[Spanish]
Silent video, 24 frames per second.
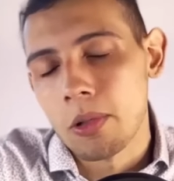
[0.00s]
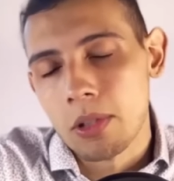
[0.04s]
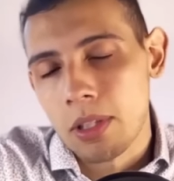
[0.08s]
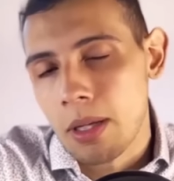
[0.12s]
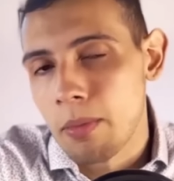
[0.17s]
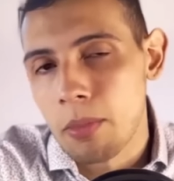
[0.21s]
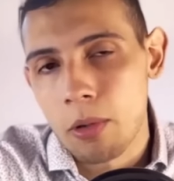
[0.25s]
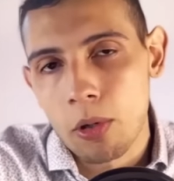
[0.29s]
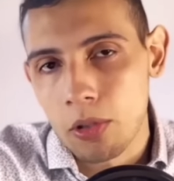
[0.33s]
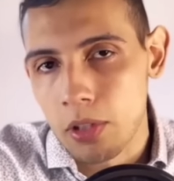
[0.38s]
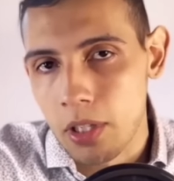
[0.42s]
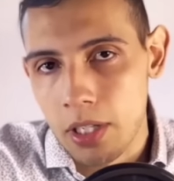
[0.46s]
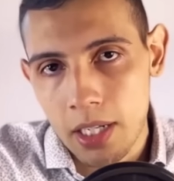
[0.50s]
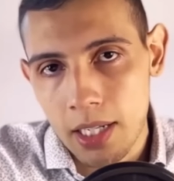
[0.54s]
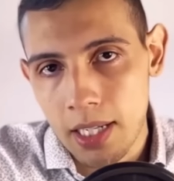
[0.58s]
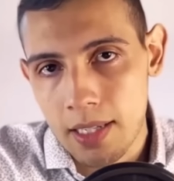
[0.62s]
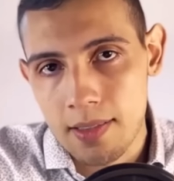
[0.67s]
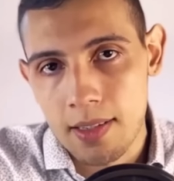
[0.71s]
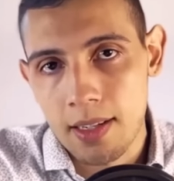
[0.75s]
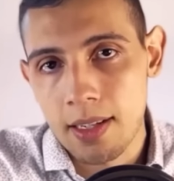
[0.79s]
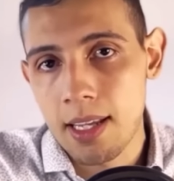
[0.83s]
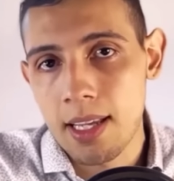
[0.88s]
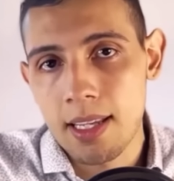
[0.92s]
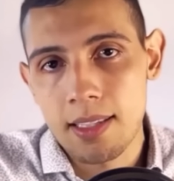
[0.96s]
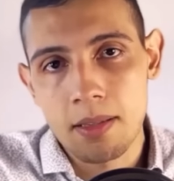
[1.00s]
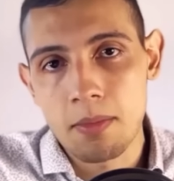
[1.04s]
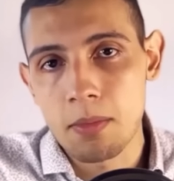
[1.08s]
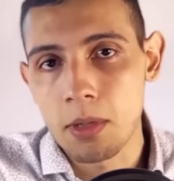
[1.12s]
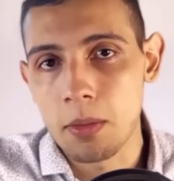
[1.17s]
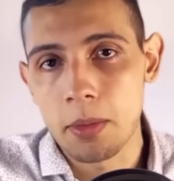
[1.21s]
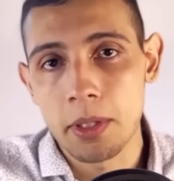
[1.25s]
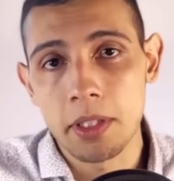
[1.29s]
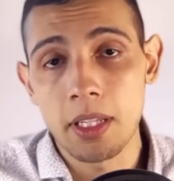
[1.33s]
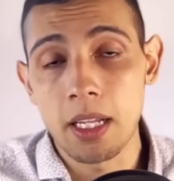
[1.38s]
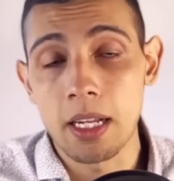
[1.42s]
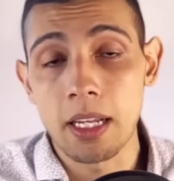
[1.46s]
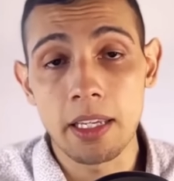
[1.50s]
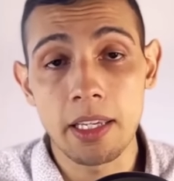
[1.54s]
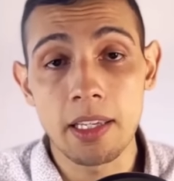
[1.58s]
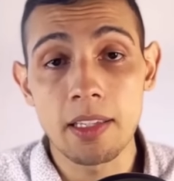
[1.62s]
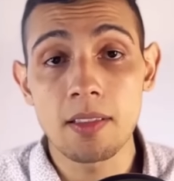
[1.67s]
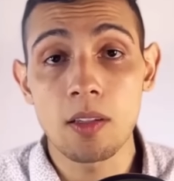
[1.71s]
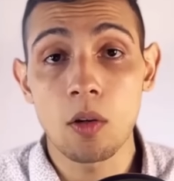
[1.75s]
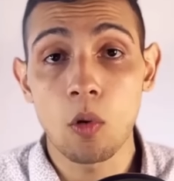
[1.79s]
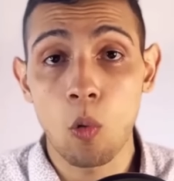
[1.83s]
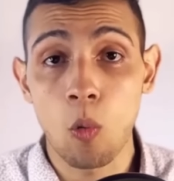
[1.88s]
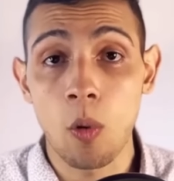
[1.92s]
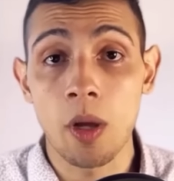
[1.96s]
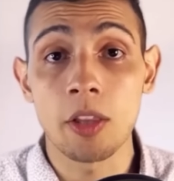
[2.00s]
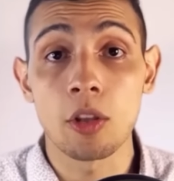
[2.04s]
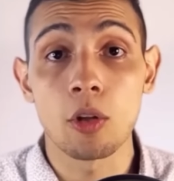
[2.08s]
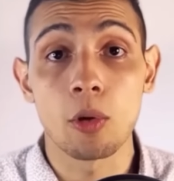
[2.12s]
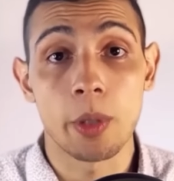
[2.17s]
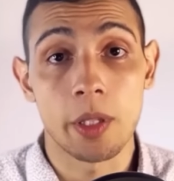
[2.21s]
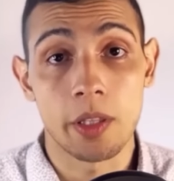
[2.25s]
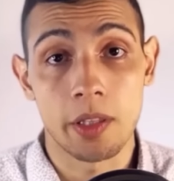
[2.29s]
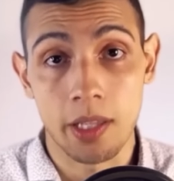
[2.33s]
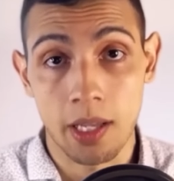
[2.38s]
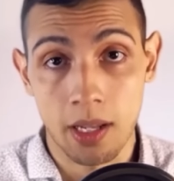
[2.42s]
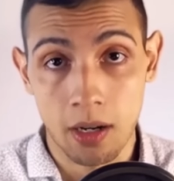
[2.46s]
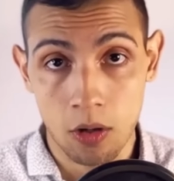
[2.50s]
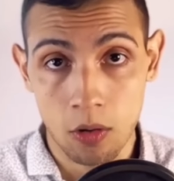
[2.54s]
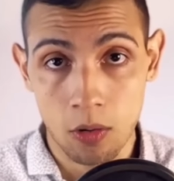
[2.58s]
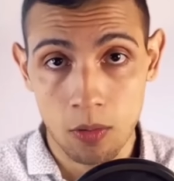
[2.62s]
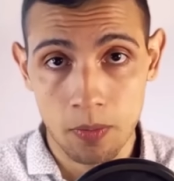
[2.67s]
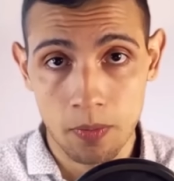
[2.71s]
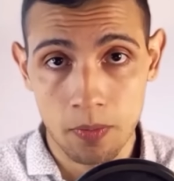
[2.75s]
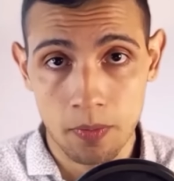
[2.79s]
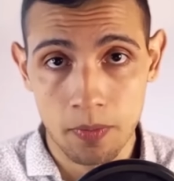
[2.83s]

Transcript: tampoco tenés que hacer nada, simplemente elegís cuándo venderlo.